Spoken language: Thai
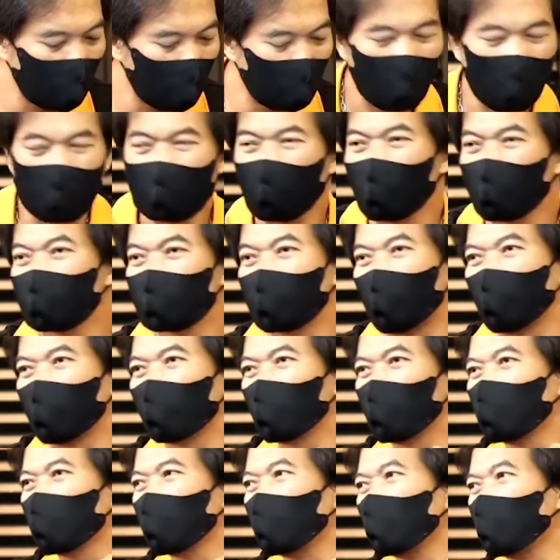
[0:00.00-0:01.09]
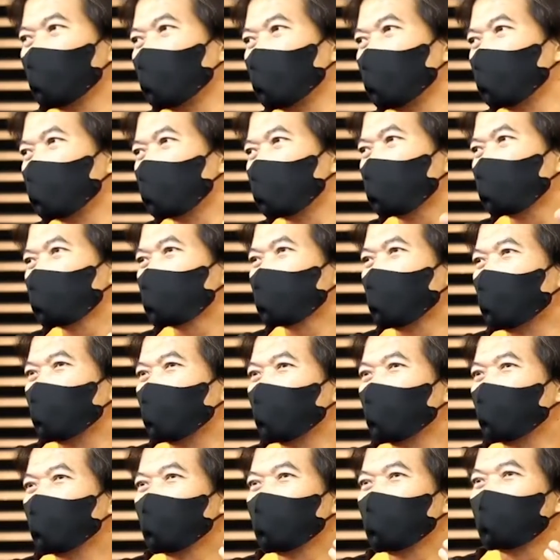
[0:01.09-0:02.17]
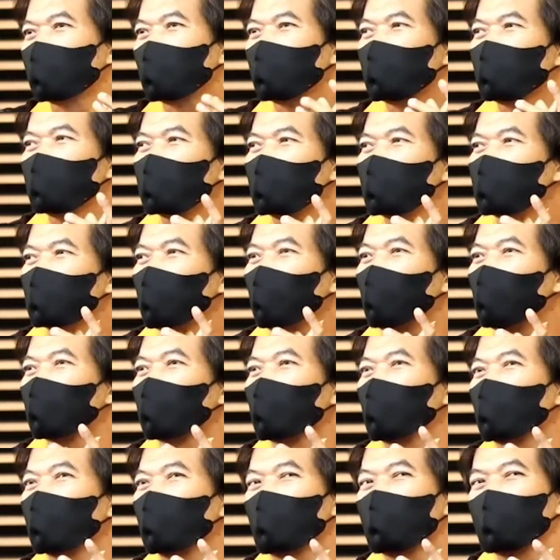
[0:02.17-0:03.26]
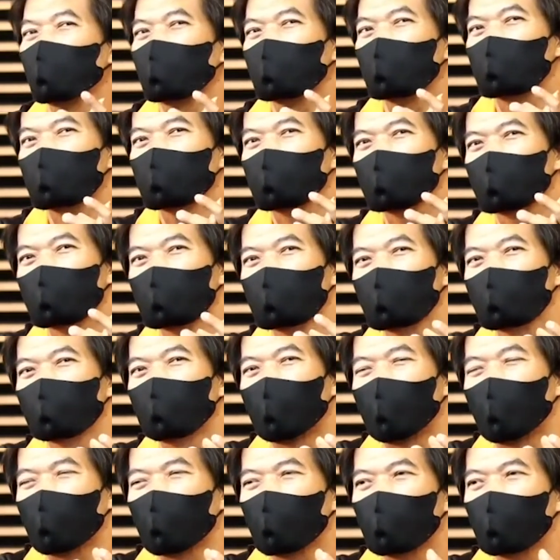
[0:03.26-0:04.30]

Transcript: กำลังใจไม่เยอะเลยสงสัยเรื่องนี้ไม่ชอบกันเนาะหรือเปล่า